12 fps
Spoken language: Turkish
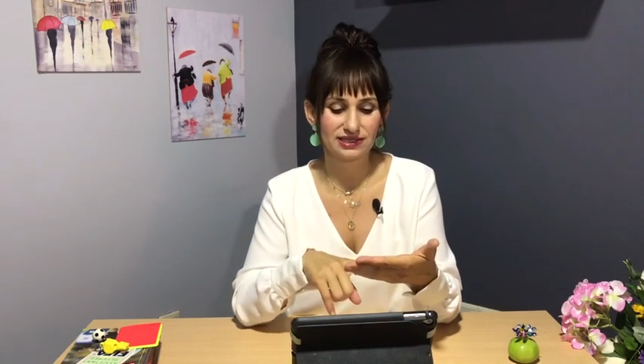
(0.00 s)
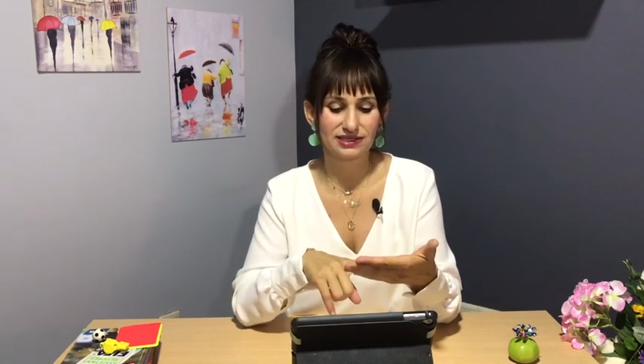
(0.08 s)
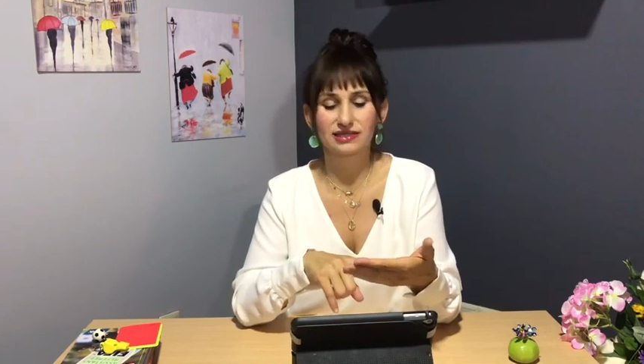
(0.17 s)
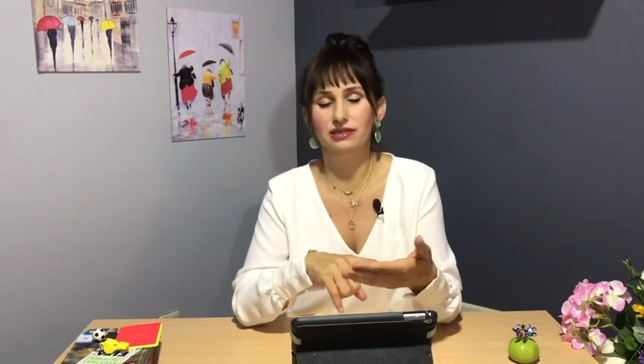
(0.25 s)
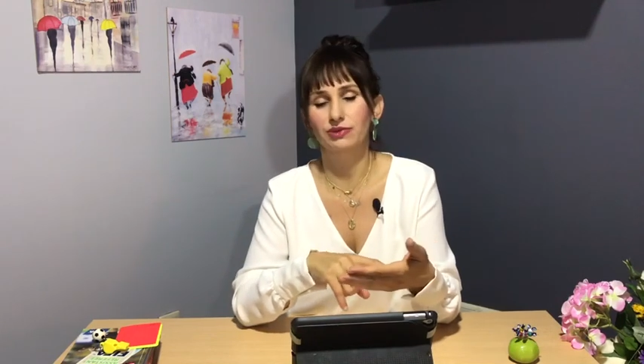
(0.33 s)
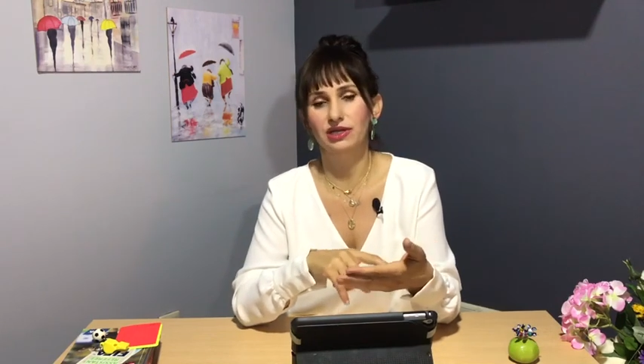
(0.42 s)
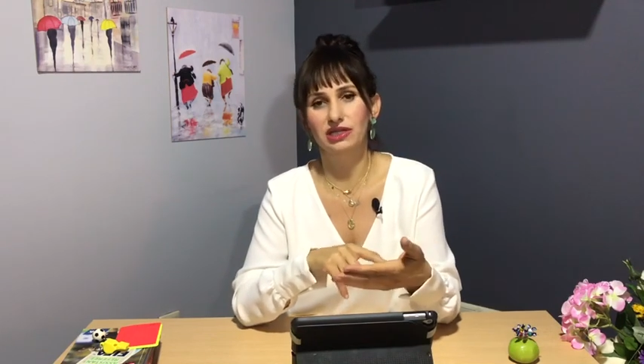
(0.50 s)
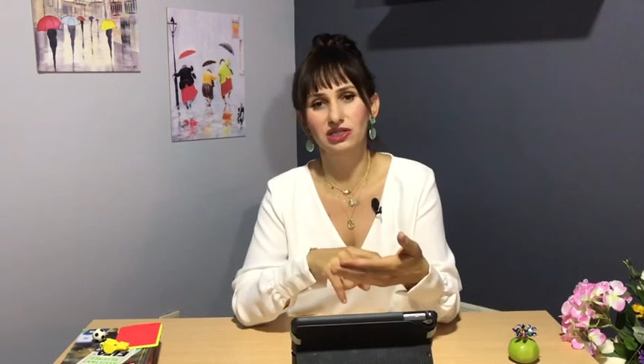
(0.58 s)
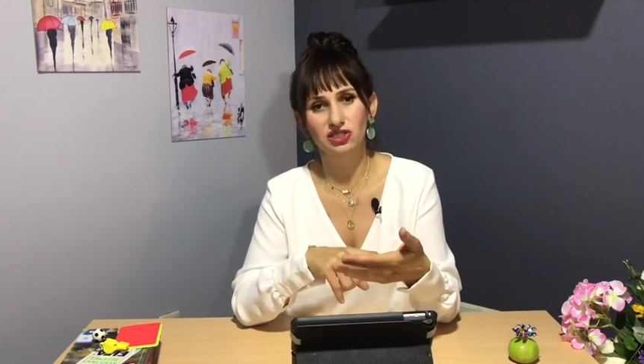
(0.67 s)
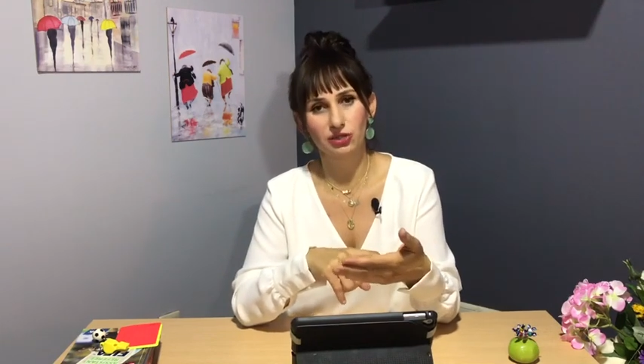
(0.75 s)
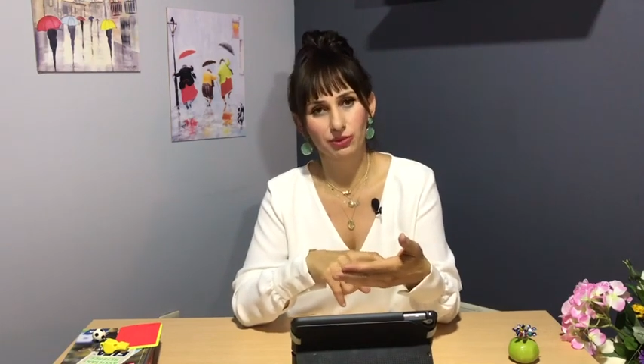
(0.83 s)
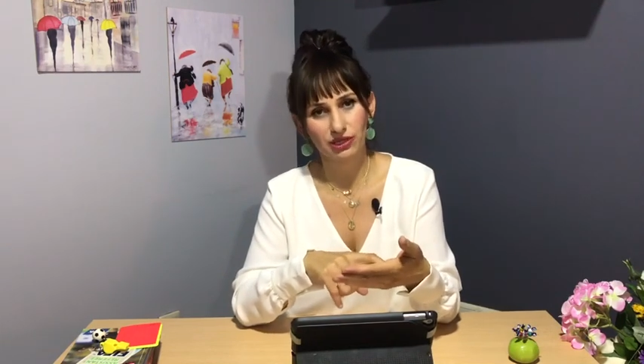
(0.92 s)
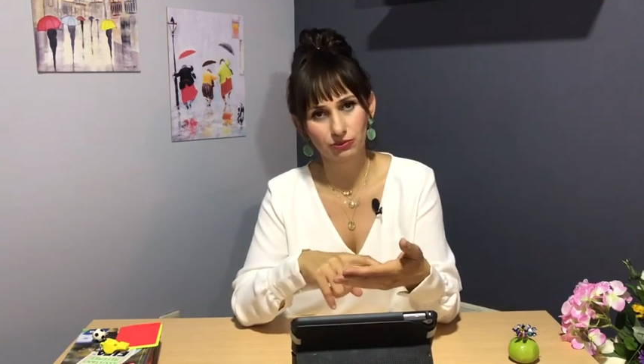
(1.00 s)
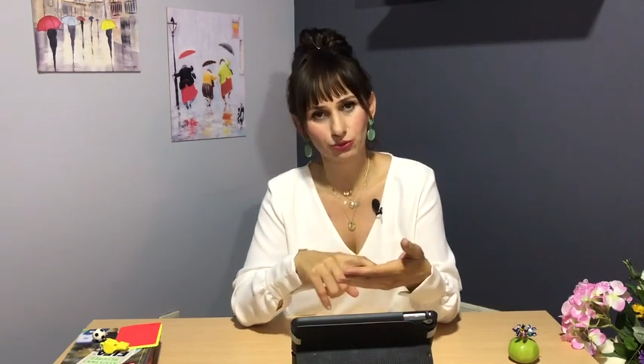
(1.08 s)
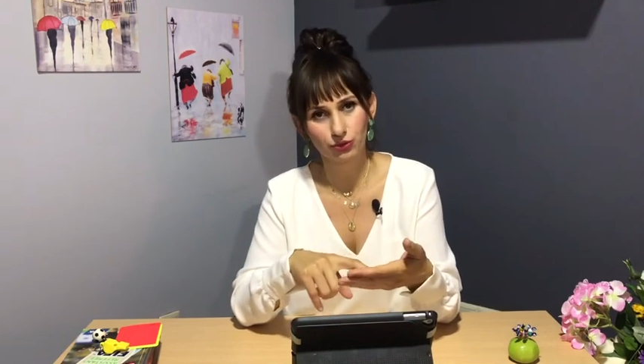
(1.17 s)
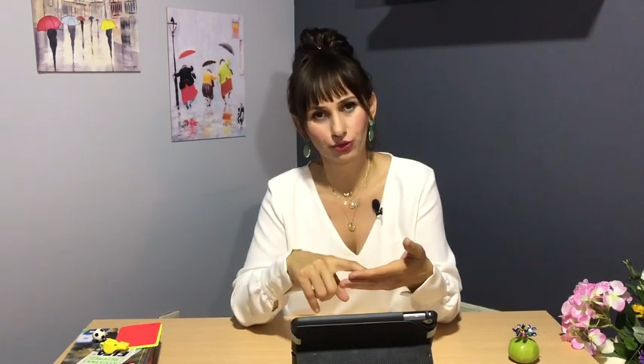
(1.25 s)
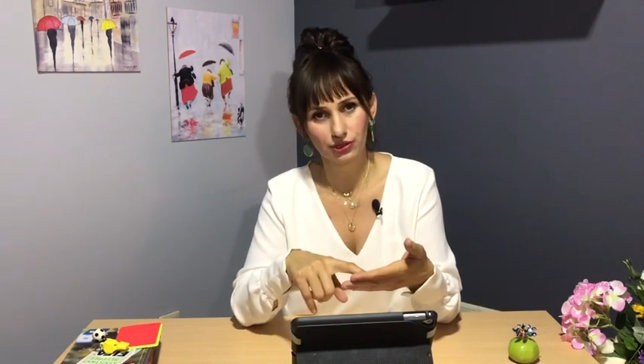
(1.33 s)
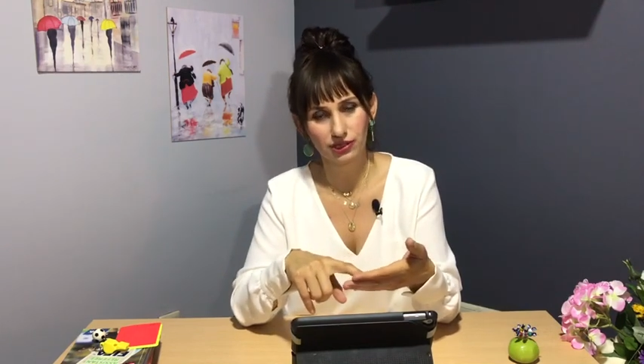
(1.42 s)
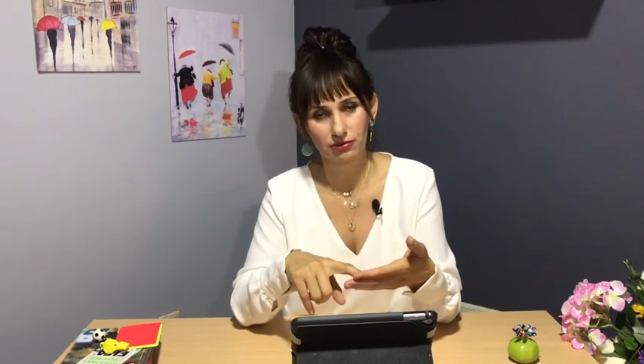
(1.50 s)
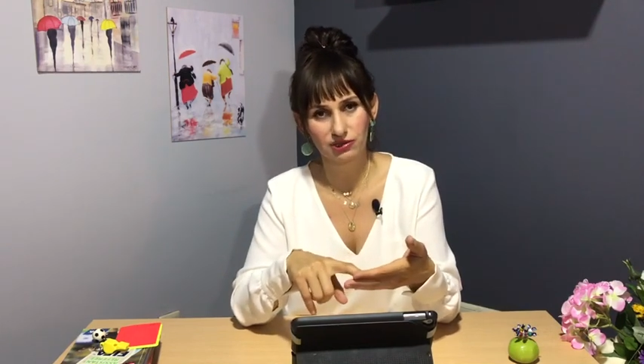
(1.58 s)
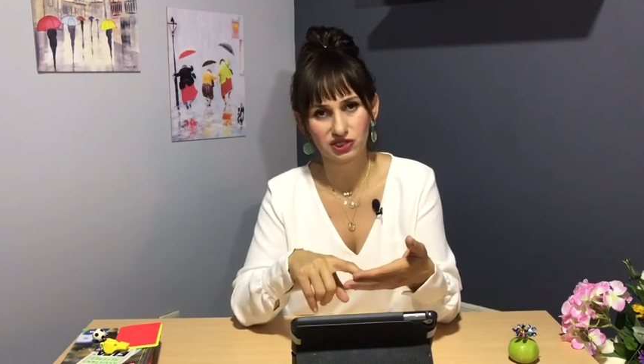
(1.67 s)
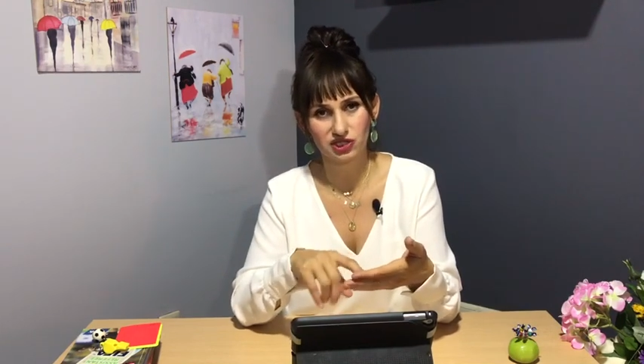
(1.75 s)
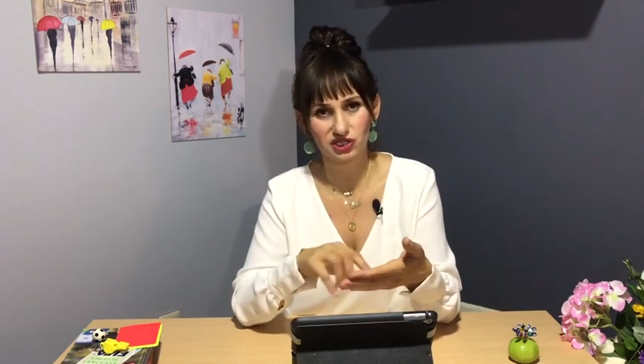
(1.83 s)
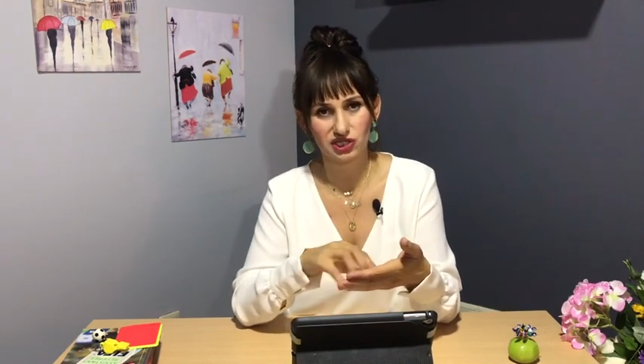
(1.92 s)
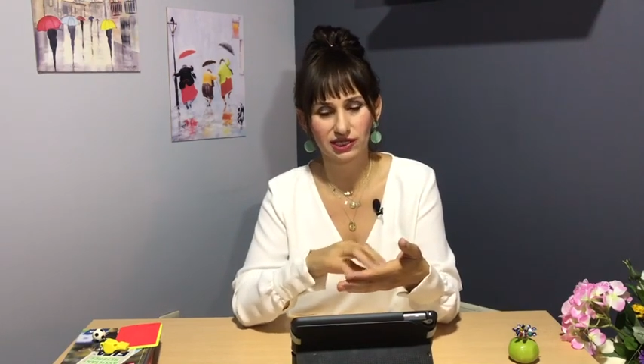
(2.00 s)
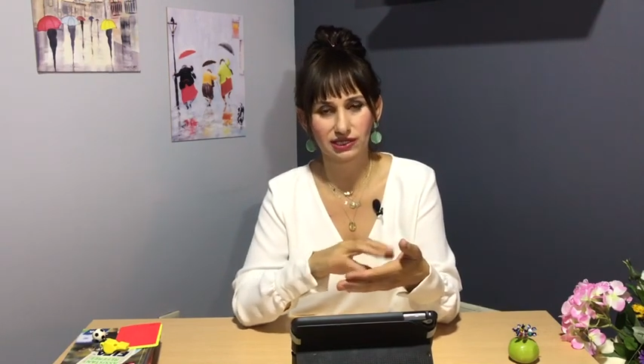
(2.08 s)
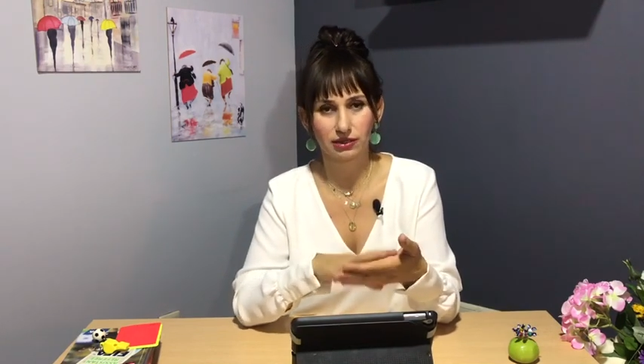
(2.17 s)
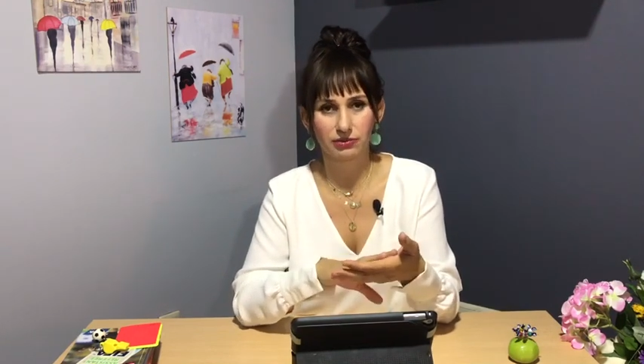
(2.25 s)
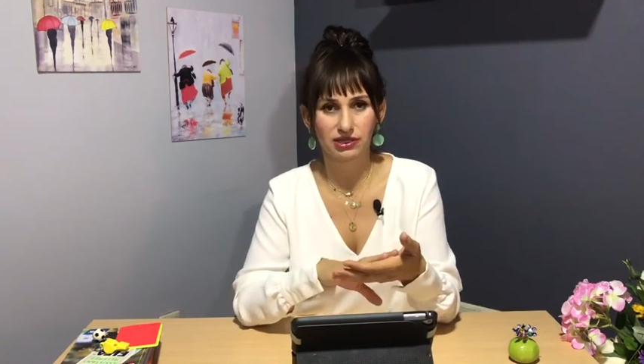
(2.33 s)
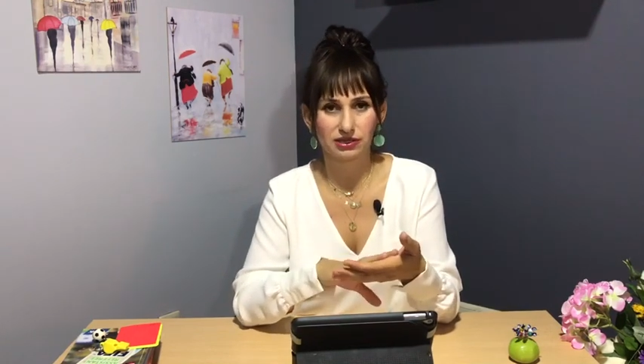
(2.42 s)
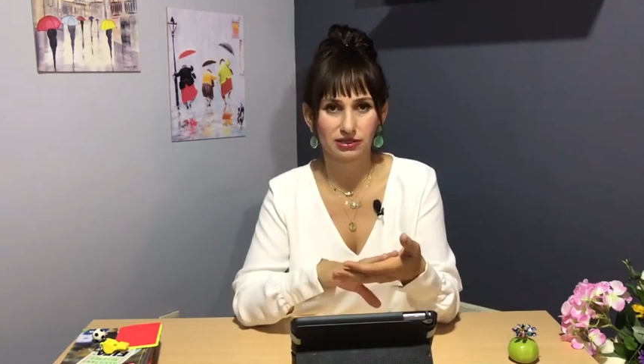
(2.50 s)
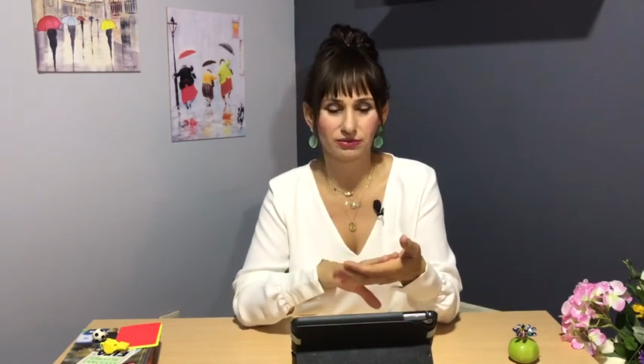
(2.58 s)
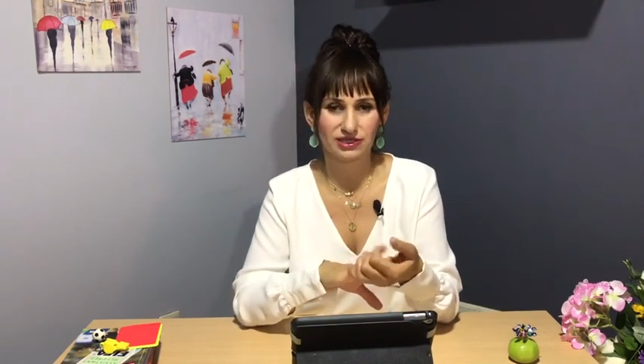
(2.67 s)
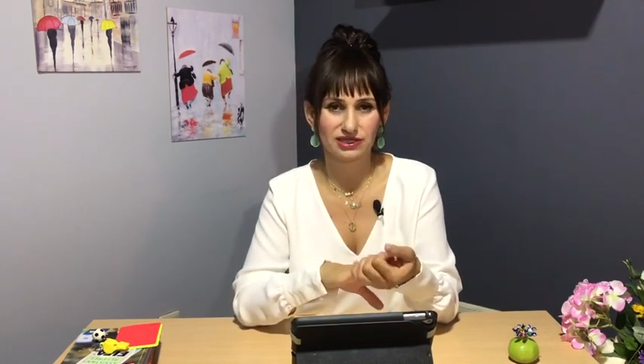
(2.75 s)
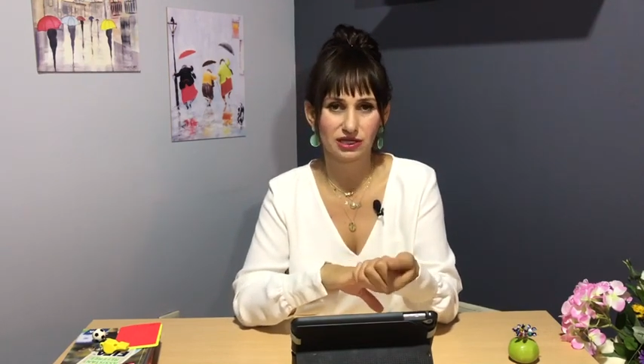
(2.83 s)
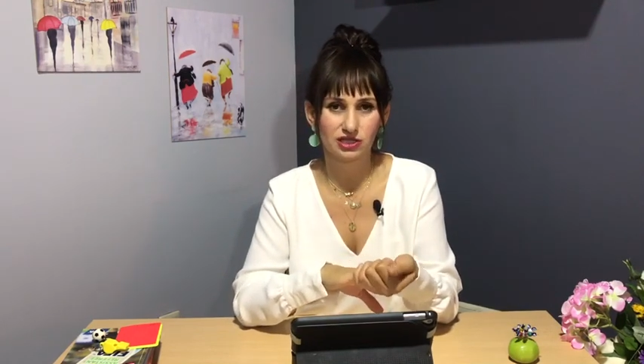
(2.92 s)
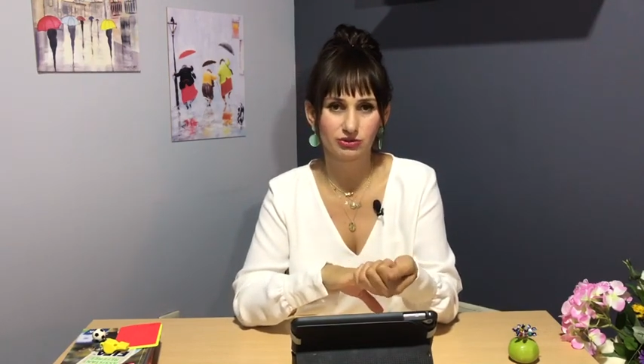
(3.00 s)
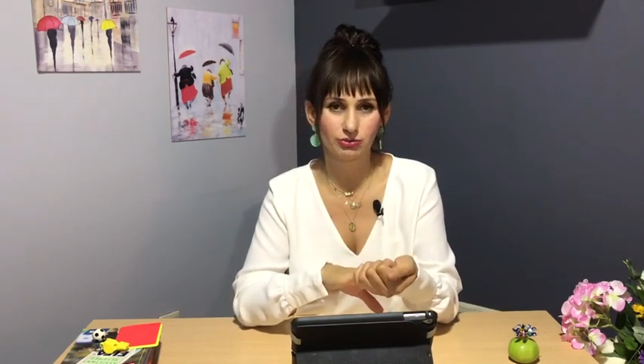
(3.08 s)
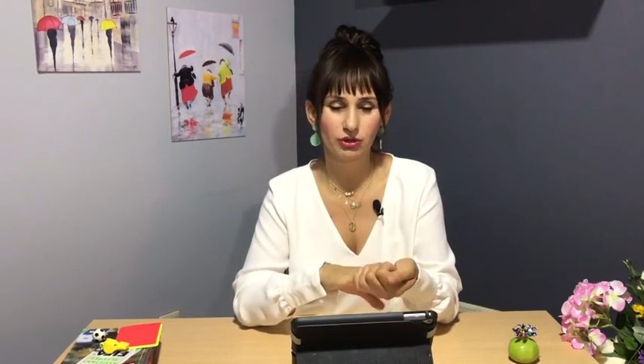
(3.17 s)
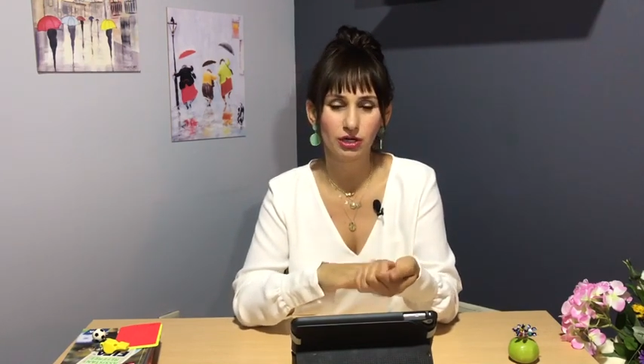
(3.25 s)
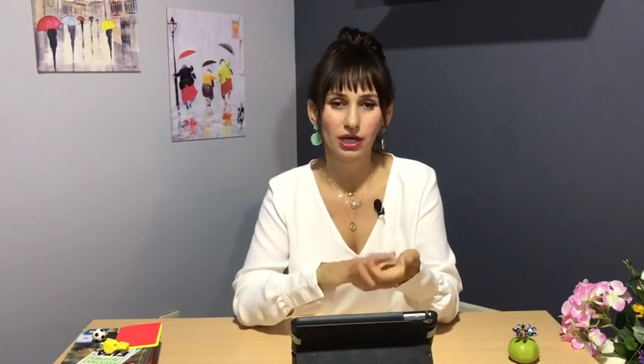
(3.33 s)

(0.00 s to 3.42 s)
sistemine giriş yaparak bunu öğrenebileceği şeklinde bir mesaj bu